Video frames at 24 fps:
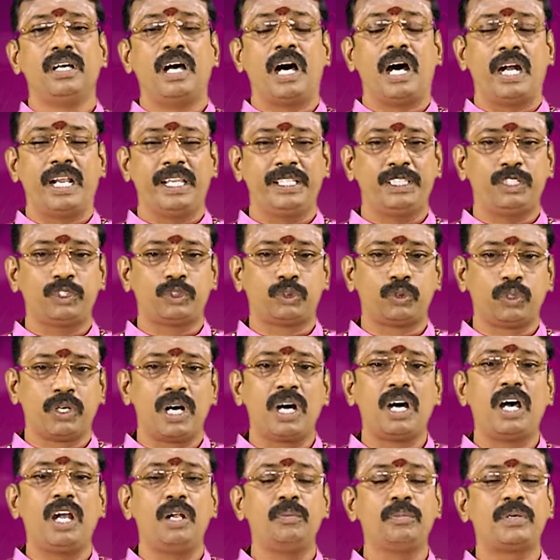அனைத்து
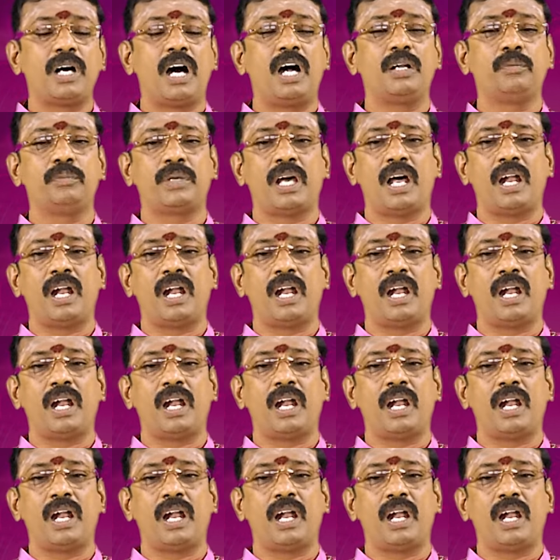சுகங்களும் காணும்